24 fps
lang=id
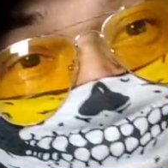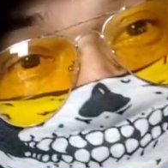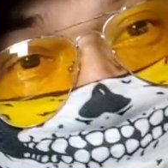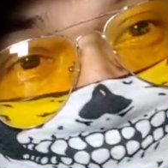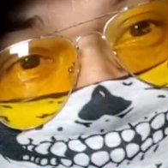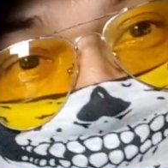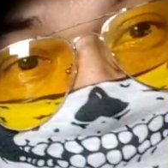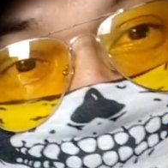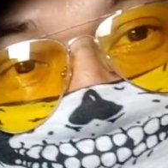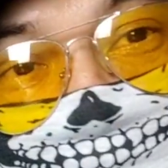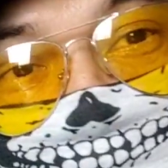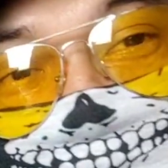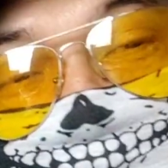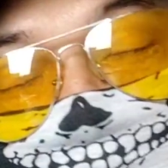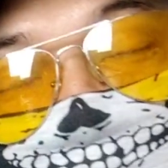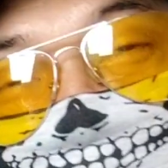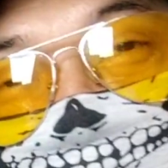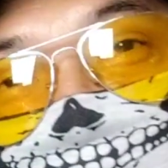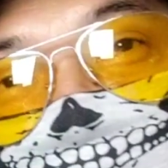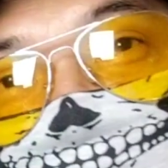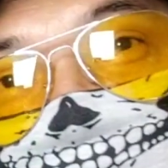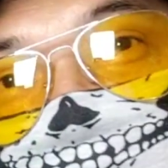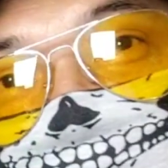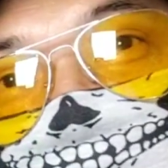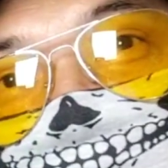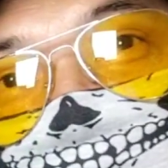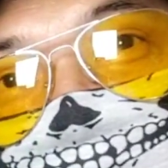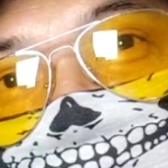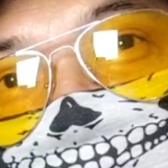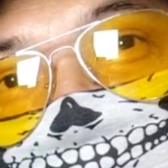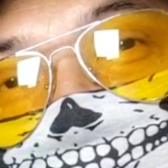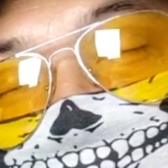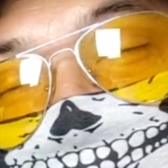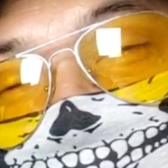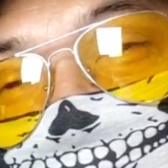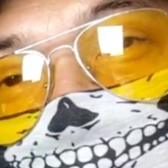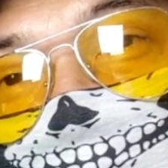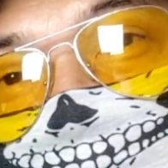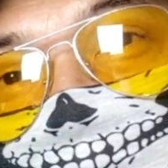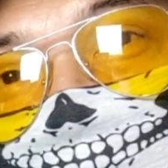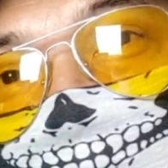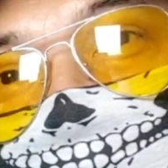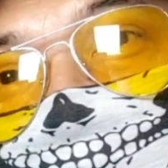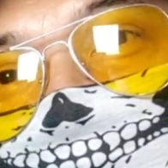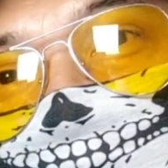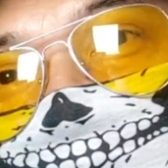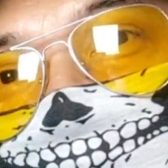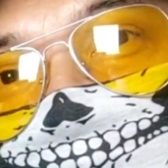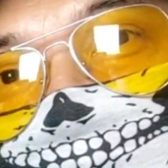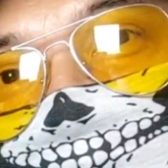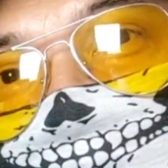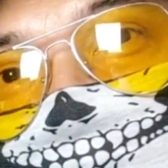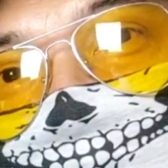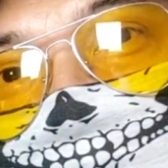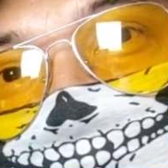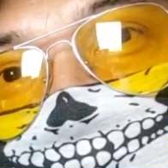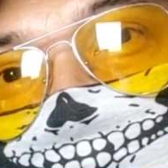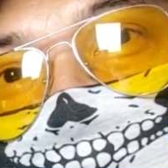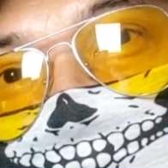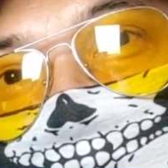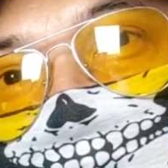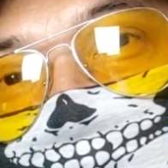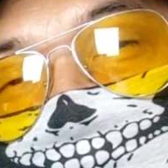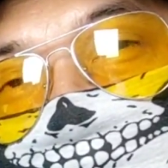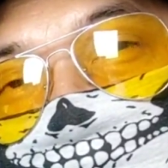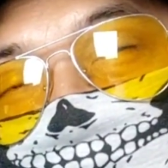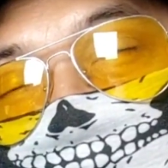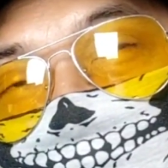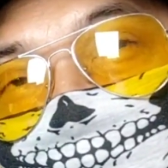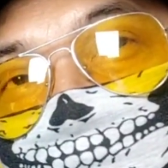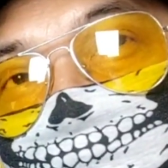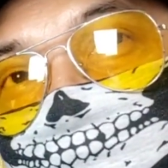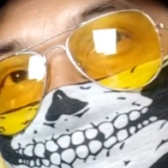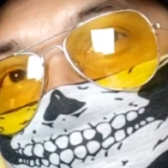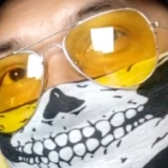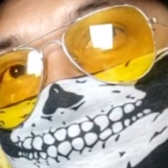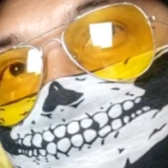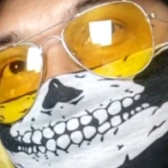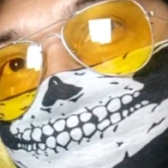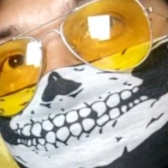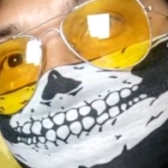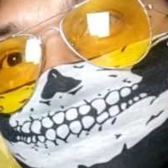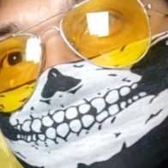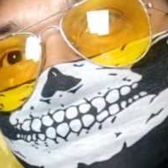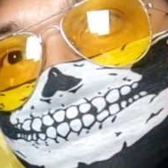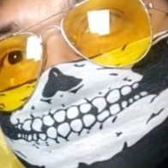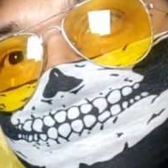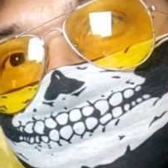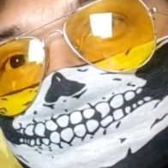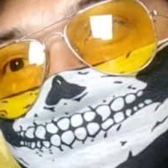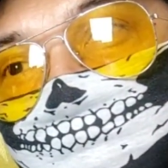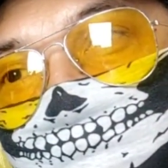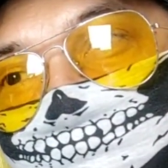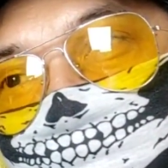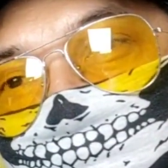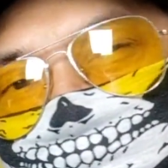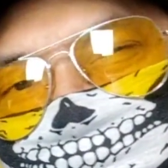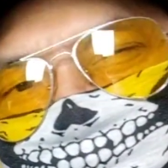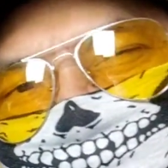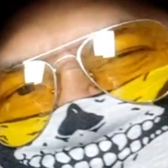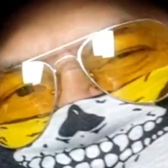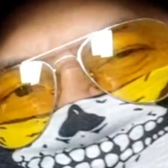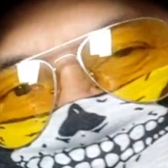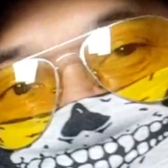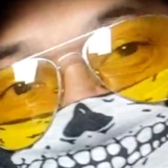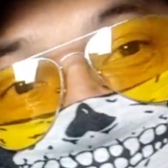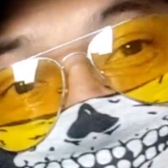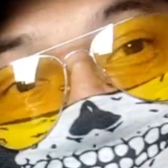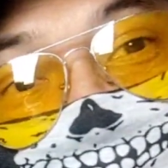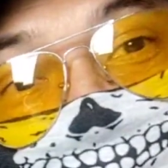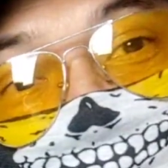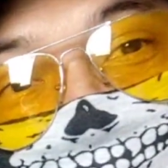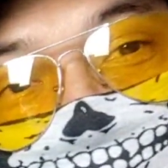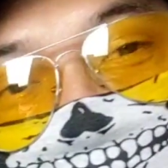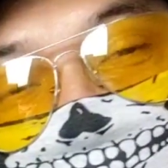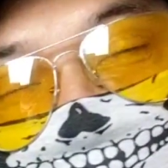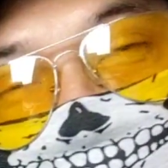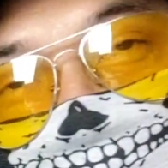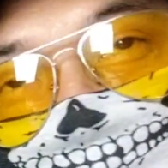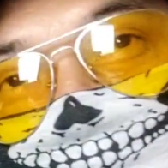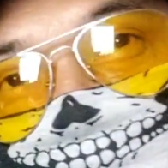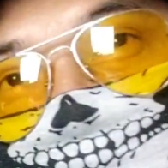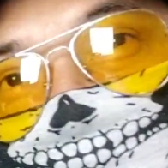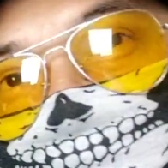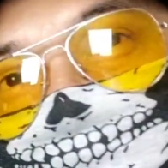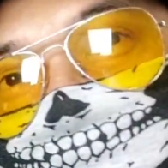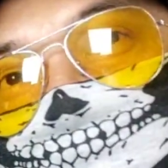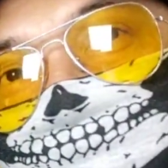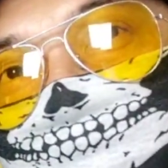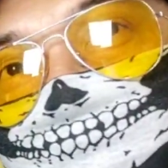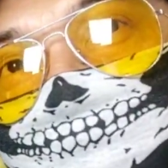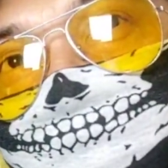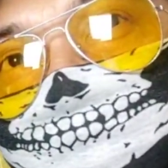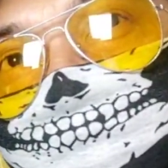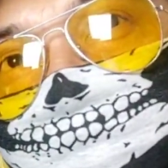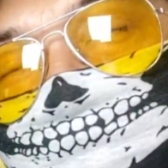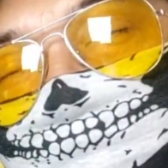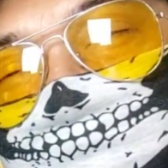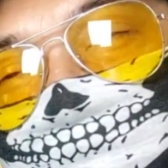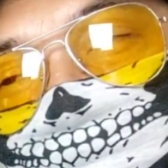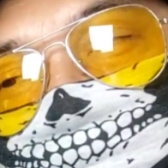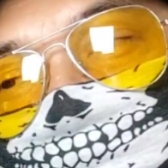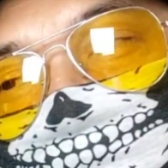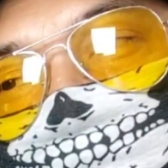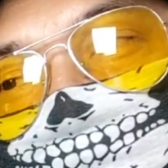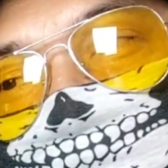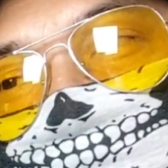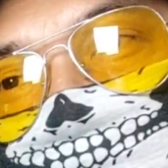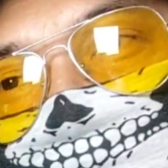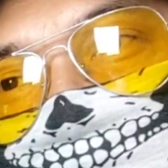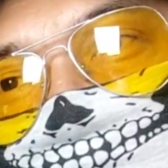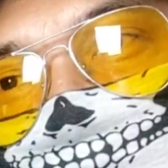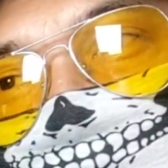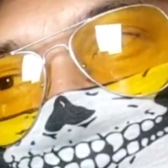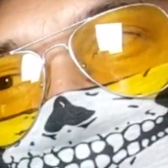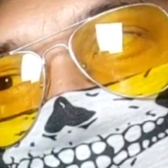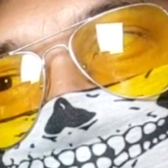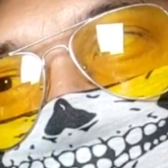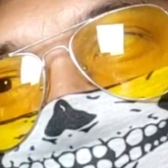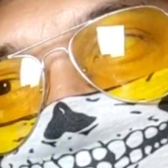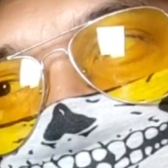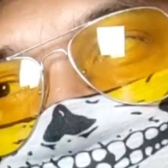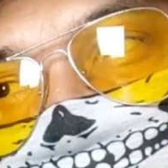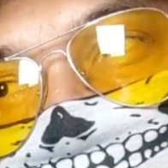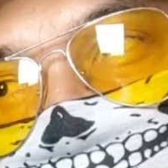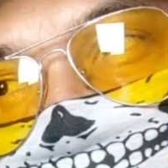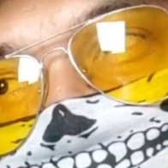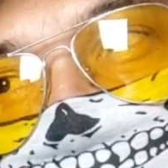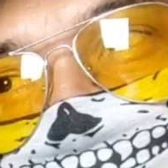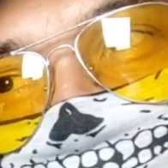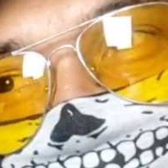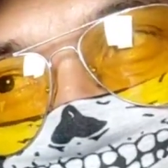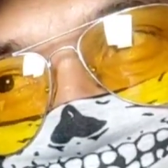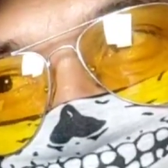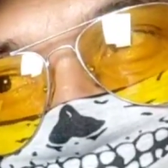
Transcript: tulisan kenapa karena saya selalu e, eh, mendisklaimer ya menggarisbawahi bahwasanya setiap